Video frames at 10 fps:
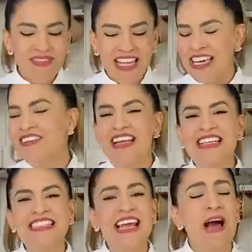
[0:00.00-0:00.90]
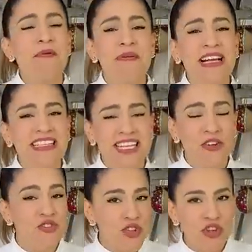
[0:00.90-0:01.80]
La verdad es que a mí me
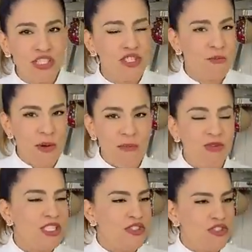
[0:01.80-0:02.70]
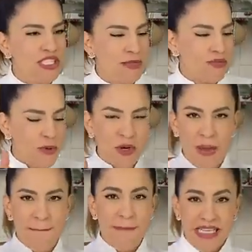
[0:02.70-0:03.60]
encantaron todos, ya los probamos y todos dijimos como que
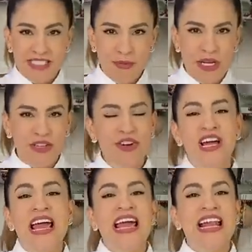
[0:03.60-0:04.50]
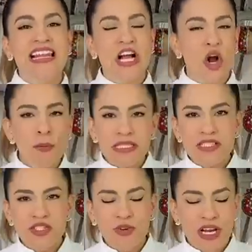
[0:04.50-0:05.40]
visto bueno, el de cómo hacer el
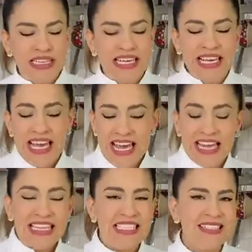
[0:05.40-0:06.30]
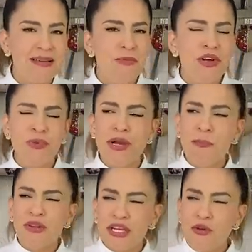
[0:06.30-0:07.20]
chocolate, el de salsa, igual le
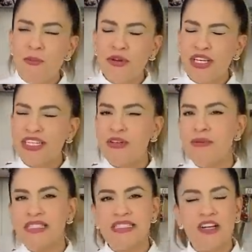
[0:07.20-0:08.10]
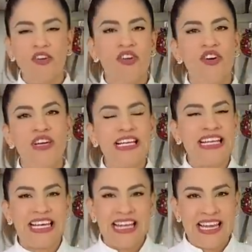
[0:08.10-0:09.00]
pondría yo un poquito más de color y
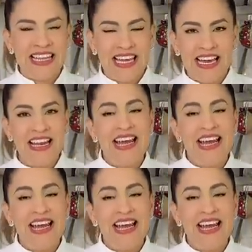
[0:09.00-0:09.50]
queda ideal.